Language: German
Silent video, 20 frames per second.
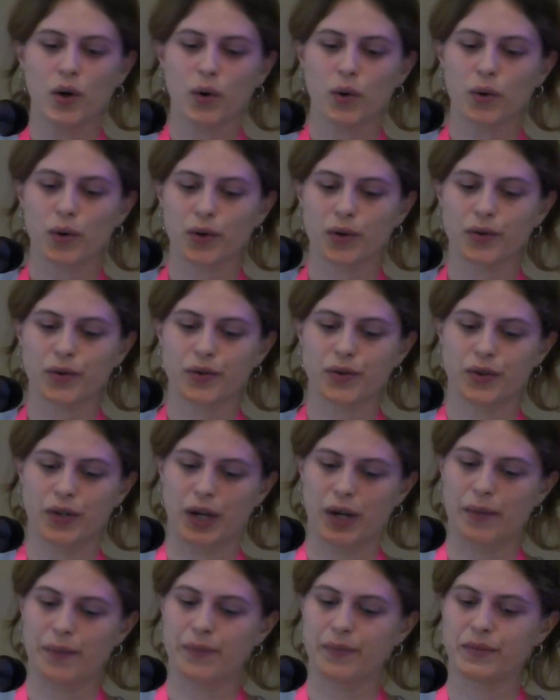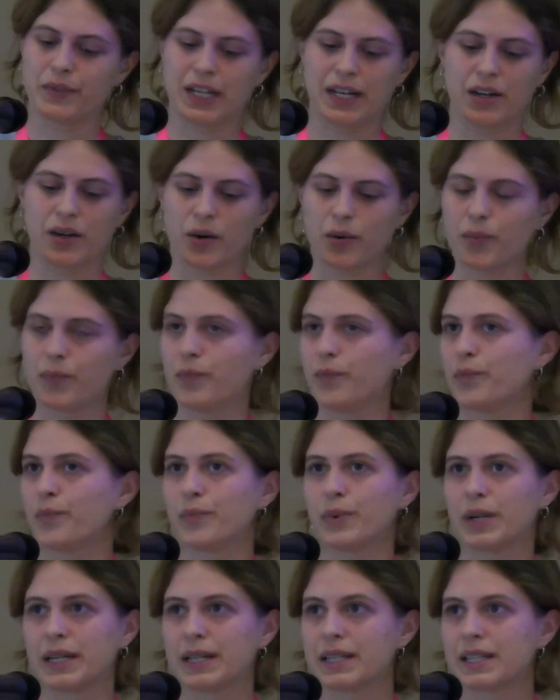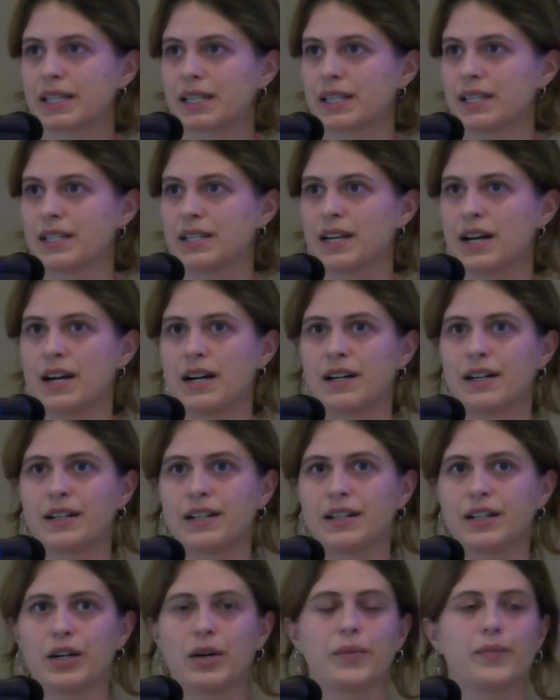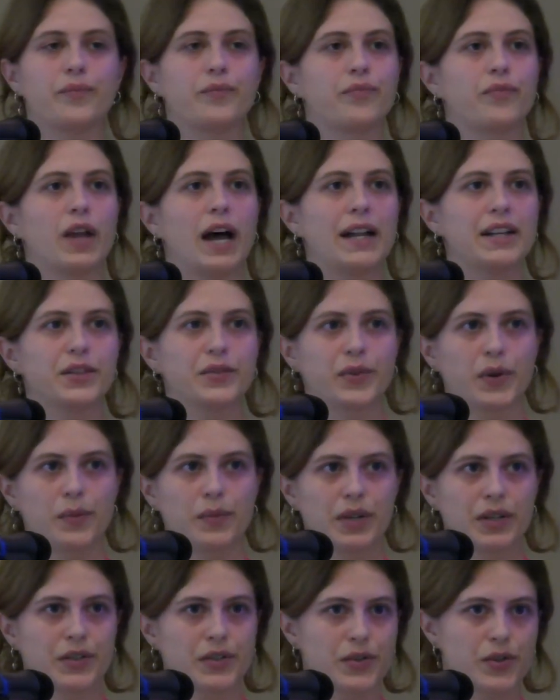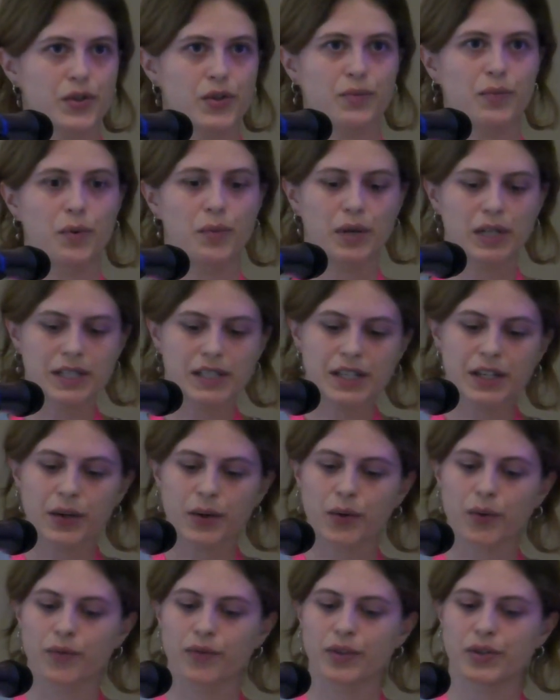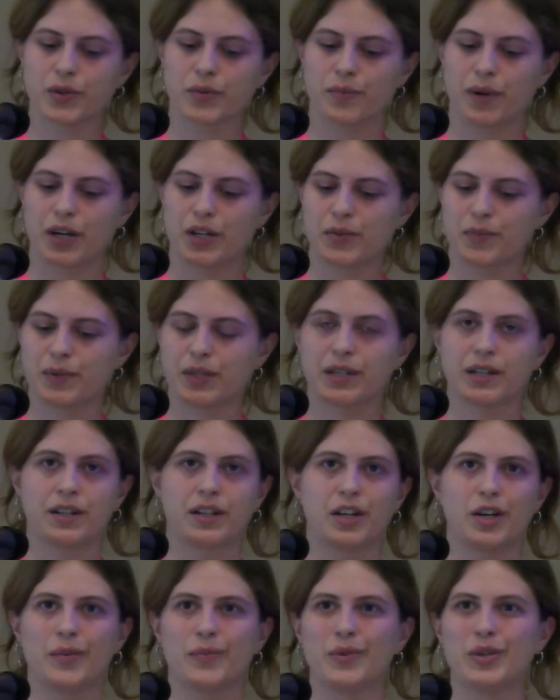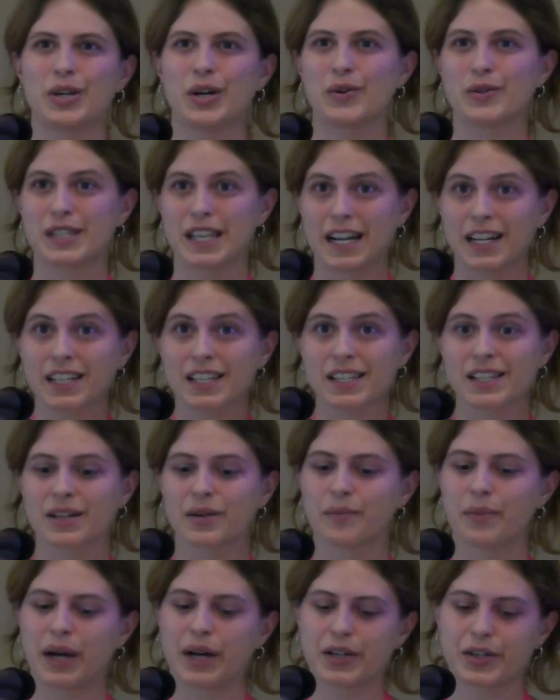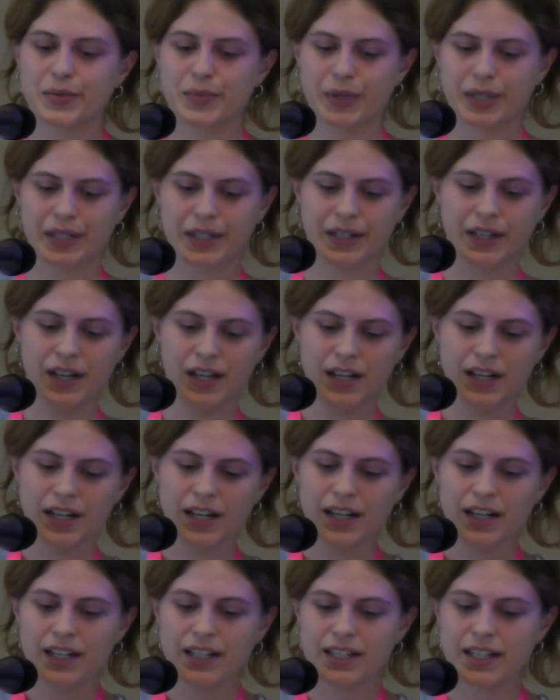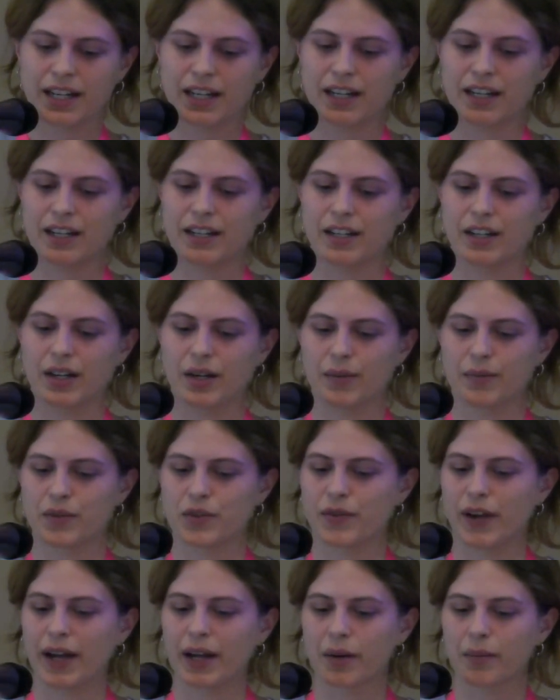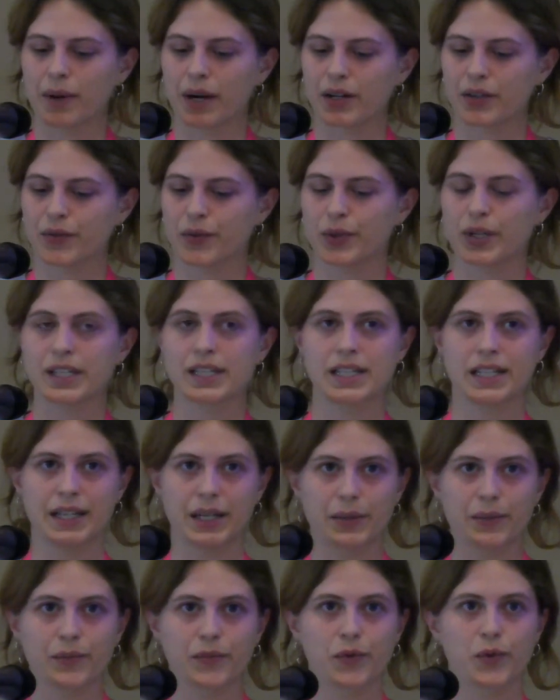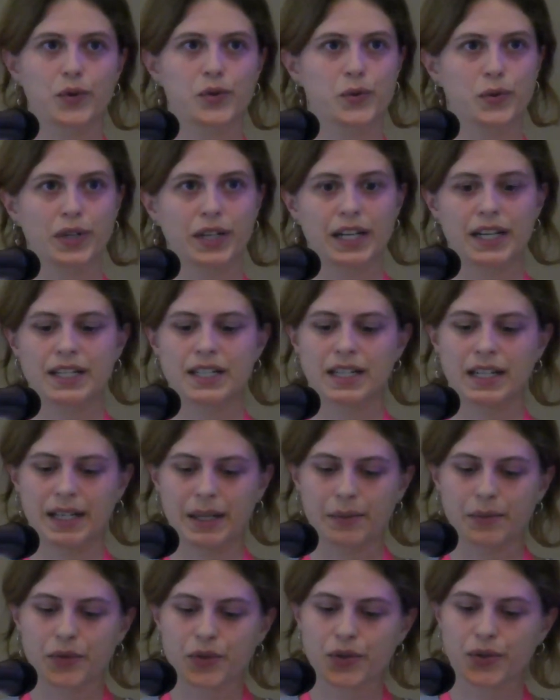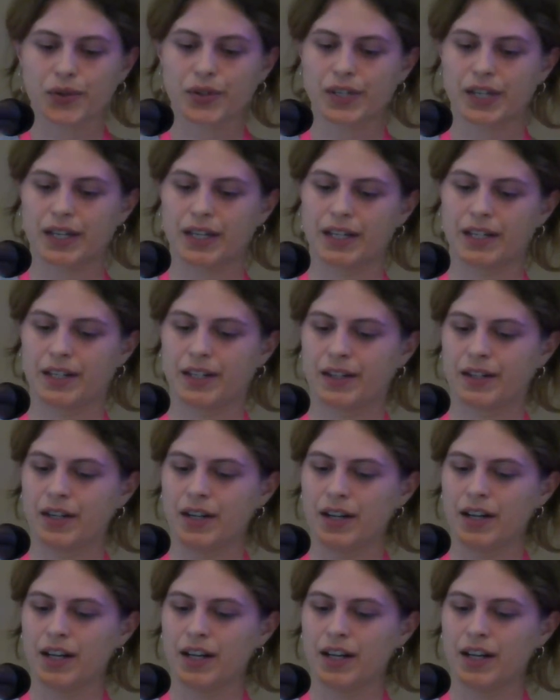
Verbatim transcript: Und ähm, dennoch bilden sich da ähm, antifeministische Mobilisierungen, wie zum Beispiel ähm, hier aus Sachsen ein Beispiel, der ähm, Schweigemarsch für das Leben, wo sogenannte LebensschützerInnen